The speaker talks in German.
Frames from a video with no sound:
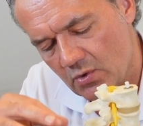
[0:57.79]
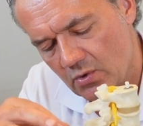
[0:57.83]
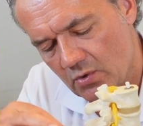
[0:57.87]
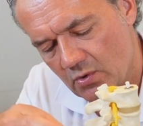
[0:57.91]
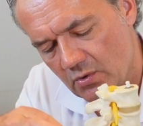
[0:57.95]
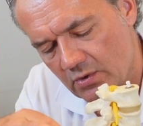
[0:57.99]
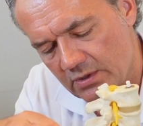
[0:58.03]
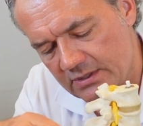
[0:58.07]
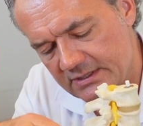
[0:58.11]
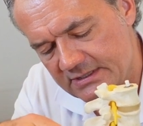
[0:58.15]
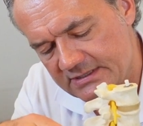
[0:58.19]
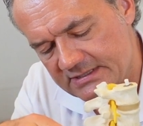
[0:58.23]

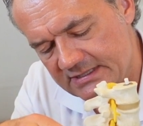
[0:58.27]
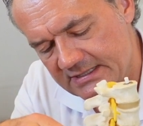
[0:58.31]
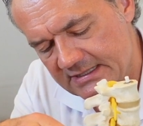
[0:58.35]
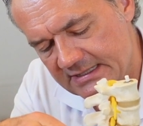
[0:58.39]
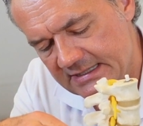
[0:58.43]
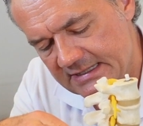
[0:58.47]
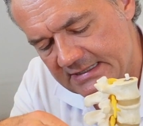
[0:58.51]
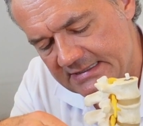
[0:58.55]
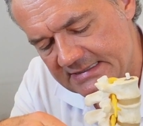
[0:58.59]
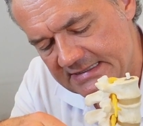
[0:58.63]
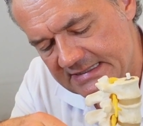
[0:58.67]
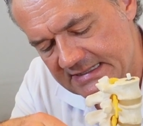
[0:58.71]
Und
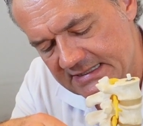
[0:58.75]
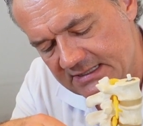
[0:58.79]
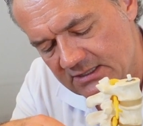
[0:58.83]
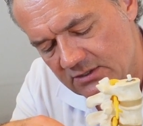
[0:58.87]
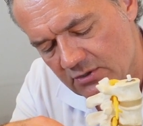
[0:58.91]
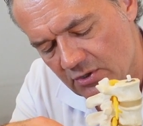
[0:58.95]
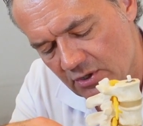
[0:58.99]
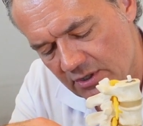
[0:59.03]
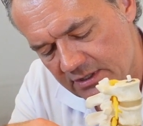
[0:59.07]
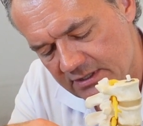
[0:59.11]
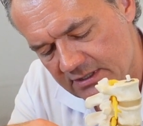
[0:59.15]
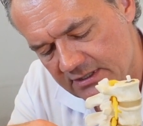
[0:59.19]
die
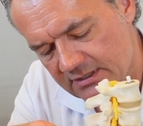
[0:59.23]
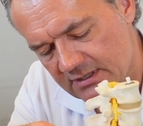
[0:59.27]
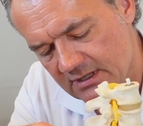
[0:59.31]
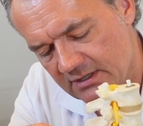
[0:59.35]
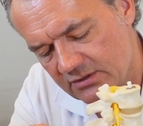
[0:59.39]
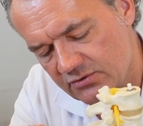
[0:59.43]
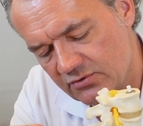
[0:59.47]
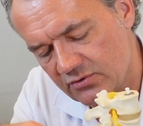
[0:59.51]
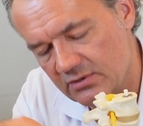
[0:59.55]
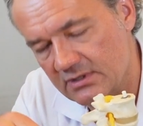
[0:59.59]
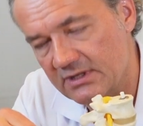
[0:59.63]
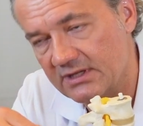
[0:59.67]
können
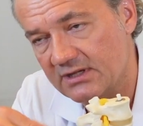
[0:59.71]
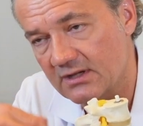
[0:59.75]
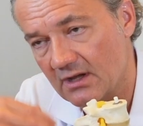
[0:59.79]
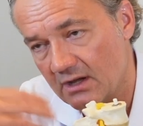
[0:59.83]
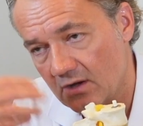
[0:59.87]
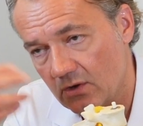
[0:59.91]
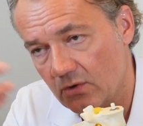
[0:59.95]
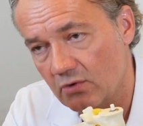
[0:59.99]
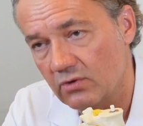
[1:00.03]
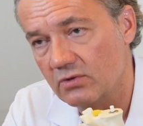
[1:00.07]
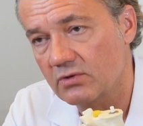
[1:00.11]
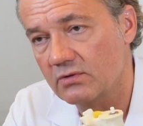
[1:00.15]
natürlich
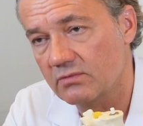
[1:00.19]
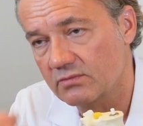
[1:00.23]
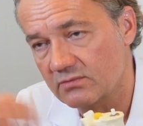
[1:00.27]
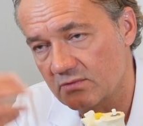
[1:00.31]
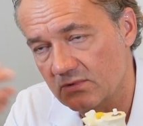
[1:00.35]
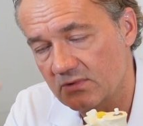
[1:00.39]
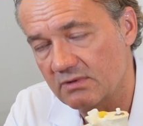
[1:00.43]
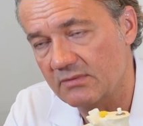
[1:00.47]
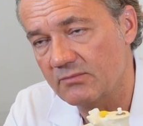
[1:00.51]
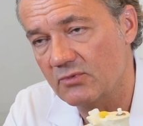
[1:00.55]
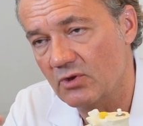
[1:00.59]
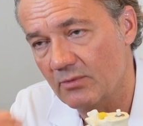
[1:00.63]
auch
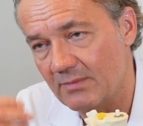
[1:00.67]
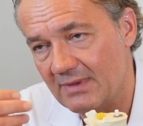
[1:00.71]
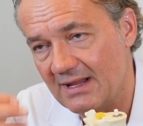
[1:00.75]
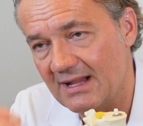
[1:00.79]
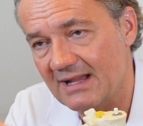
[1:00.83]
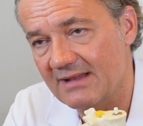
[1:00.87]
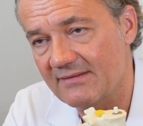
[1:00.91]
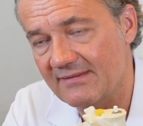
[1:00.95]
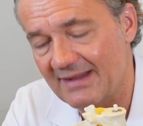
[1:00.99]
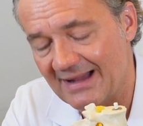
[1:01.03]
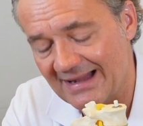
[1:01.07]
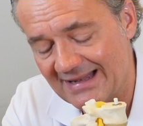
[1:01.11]
im
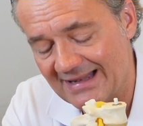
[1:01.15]
normalen